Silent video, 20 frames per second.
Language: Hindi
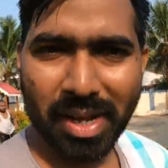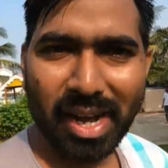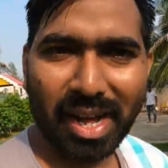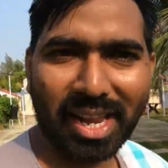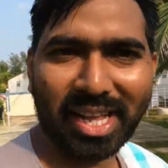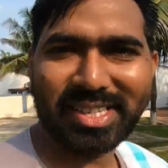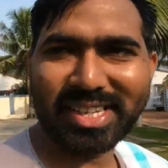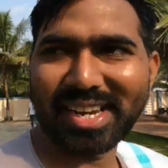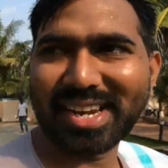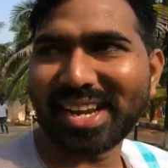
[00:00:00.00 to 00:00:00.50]
में
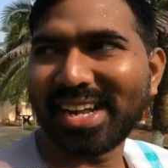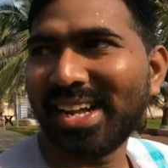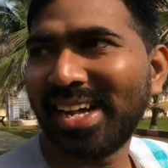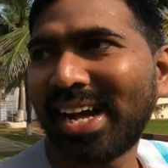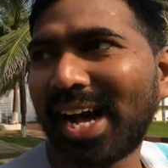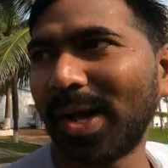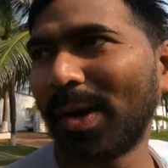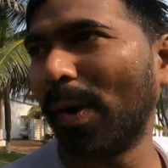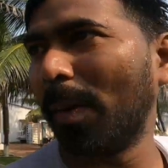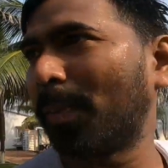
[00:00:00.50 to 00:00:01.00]
गाना चल रहा
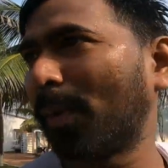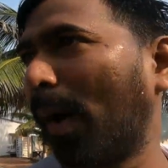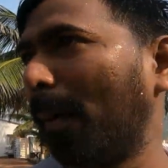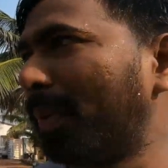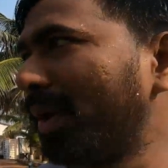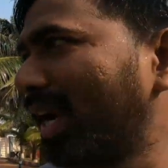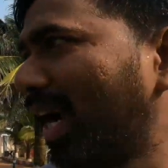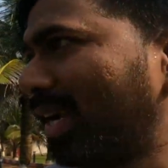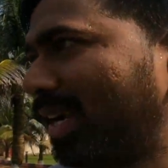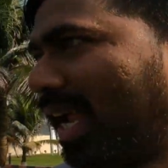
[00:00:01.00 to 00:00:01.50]
है आई होप
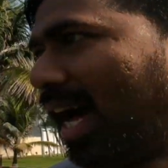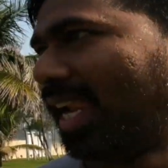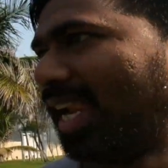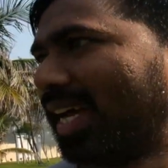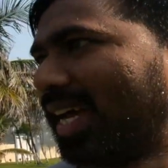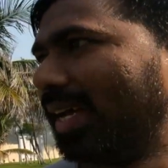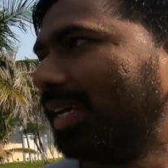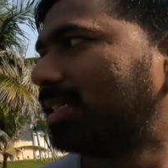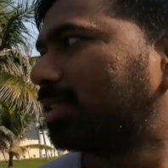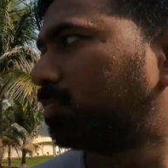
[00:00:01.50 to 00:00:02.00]
कॉपीराइट ना
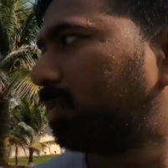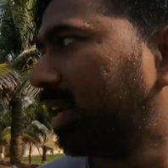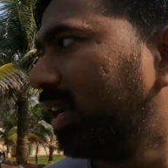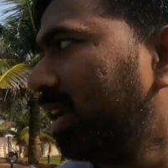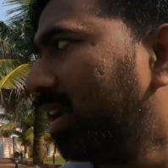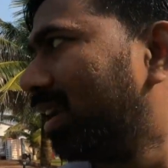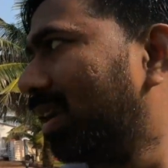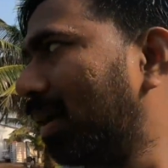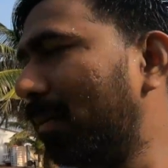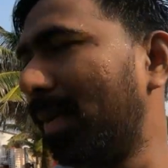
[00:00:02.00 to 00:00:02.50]
लगे इस
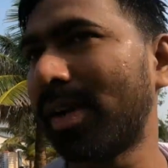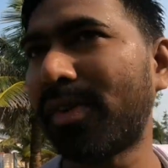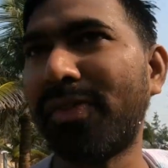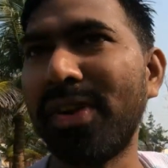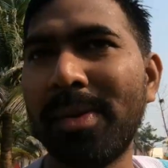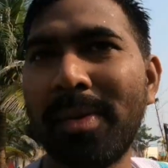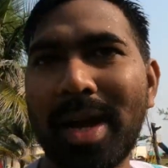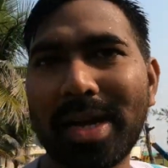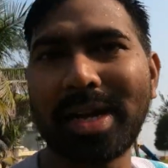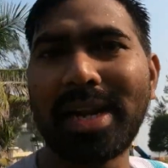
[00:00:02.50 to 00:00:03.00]
पर बट
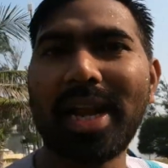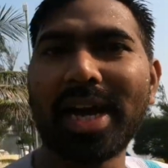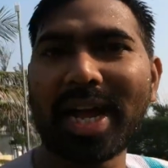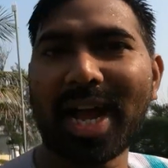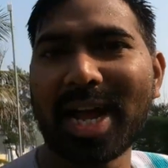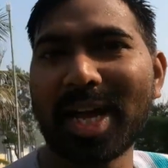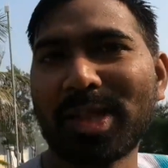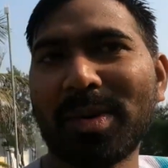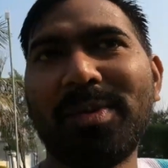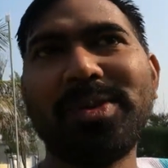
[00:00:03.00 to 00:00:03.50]
फिर अगर
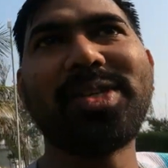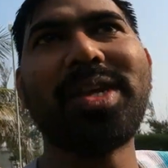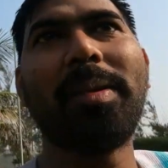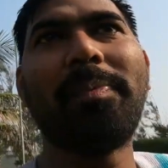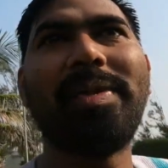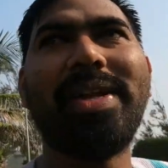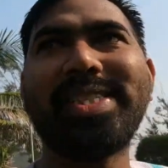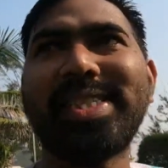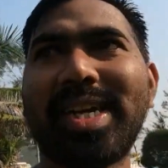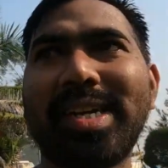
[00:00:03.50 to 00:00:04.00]
लगेगा तो मुझे
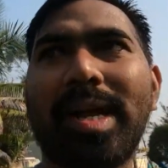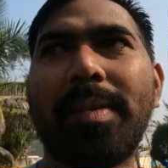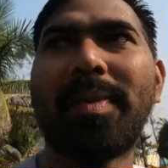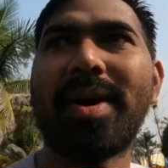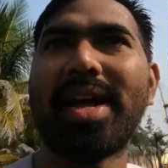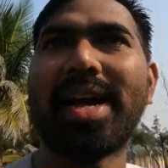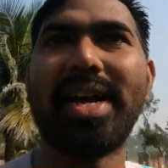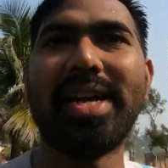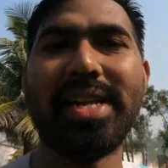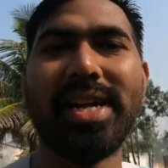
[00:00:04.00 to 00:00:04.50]
रिप्लेस करना
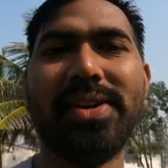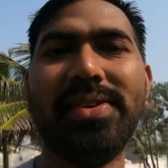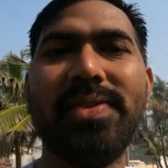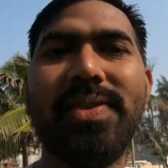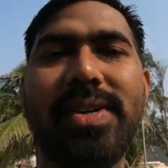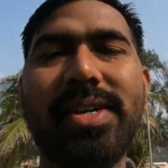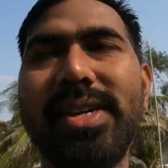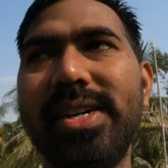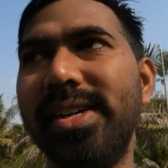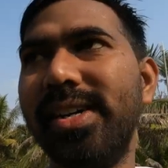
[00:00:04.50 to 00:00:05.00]
पड़ेगा ही नहीं
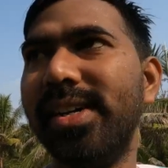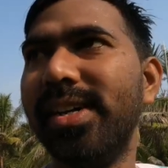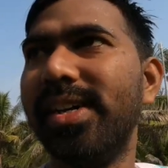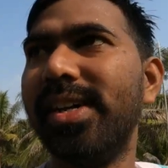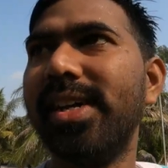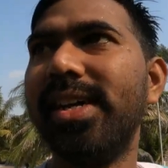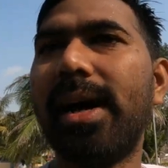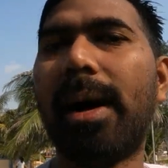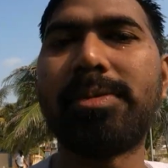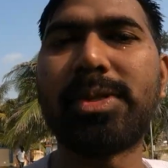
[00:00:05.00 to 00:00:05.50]

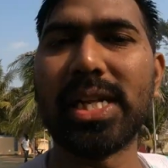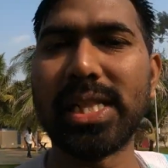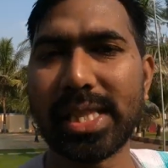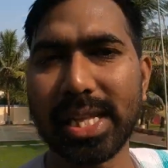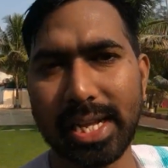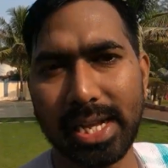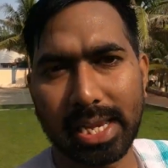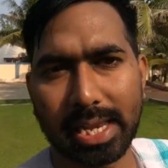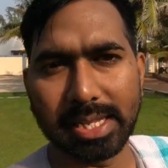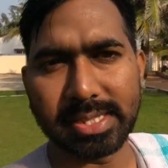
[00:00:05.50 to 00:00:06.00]
अब
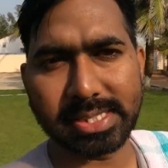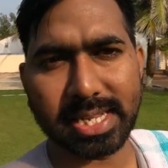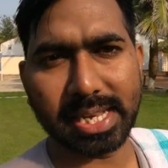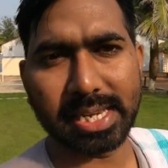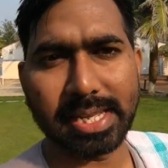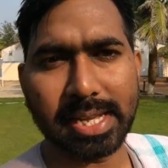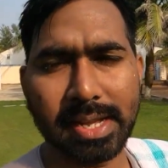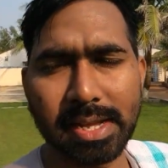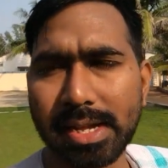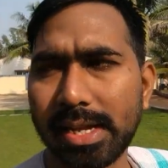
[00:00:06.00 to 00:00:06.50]
चलते हैं लंच के
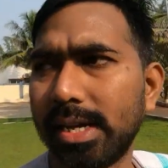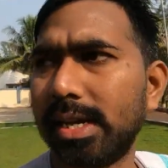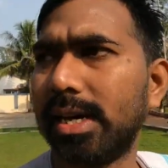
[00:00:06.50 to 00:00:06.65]
लिए